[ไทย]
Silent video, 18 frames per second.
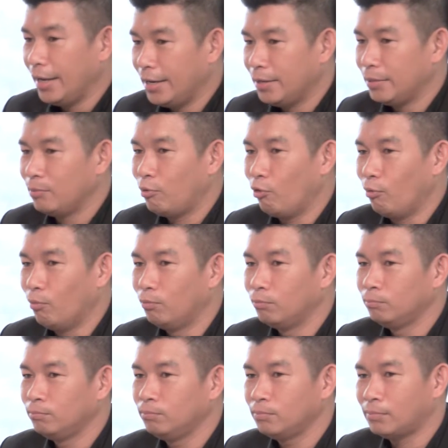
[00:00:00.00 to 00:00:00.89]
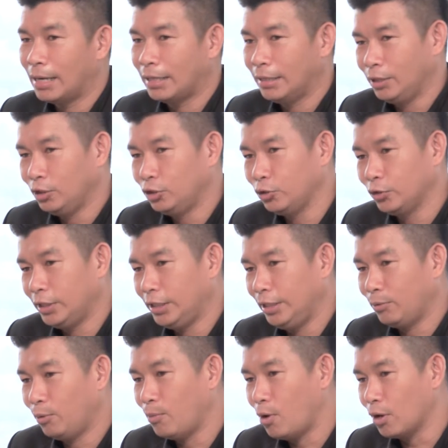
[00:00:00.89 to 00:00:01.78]
เงินผมมาถึงจุด
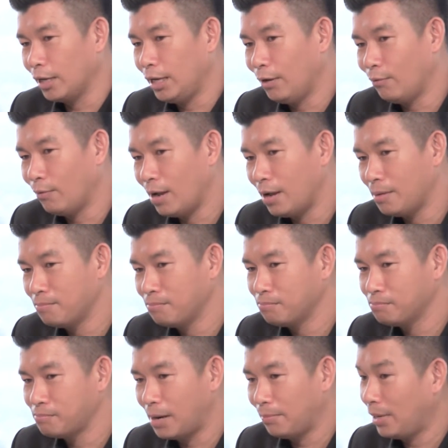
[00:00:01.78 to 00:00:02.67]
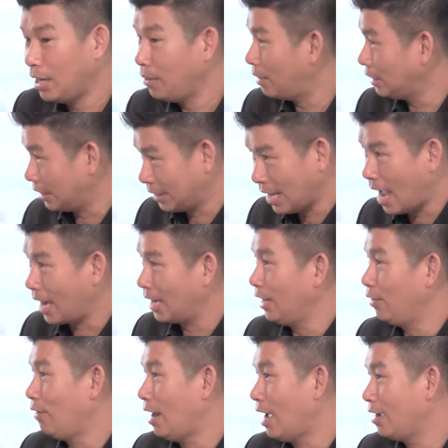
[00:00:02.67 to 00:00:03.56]
นี้ผมบอกได้เลยว่ามันไม่ได้มาจากทาง
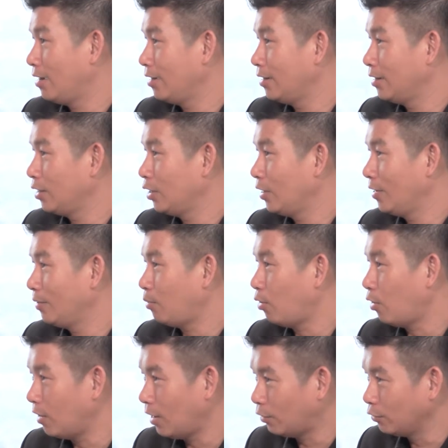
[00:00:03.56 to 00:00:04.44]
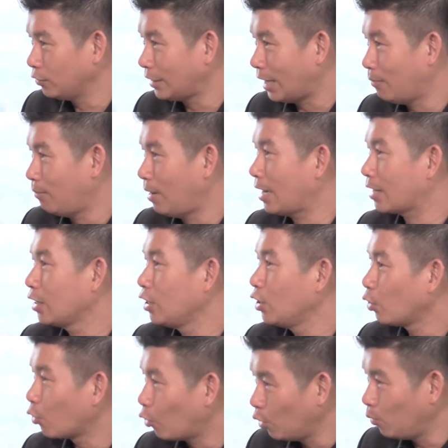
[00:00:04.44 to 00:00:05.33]
เดียวละพอเราสามารถ
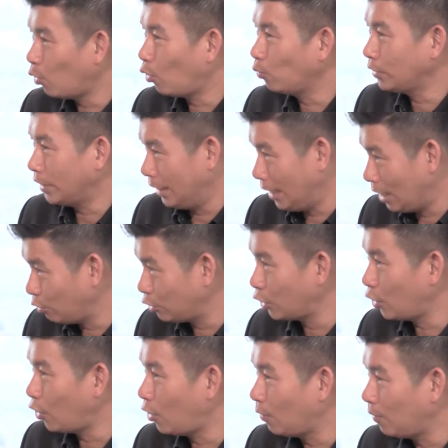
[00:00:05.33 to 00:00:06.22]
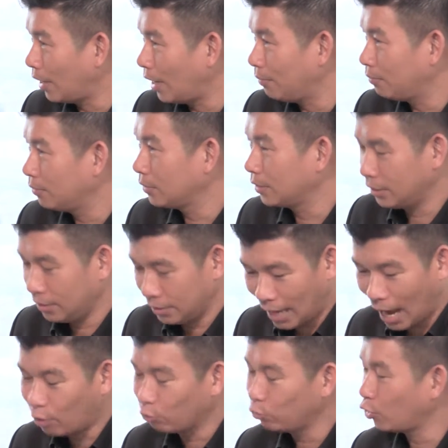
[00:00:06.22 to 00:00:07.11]
ค้นพบสิ่งที่เราชอบนะครับ
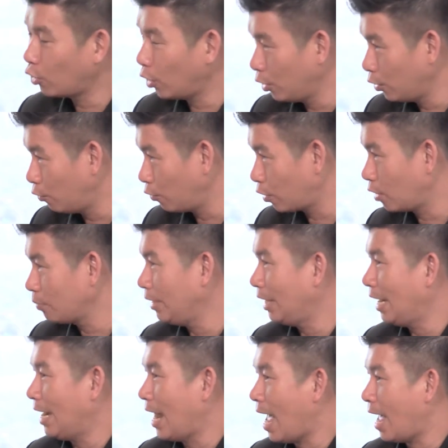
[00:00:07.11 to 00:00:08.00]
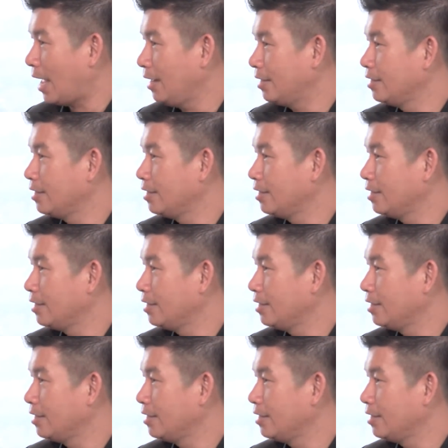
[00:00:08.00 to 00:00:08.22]
การลงทุนคอนโดก็มีรายได้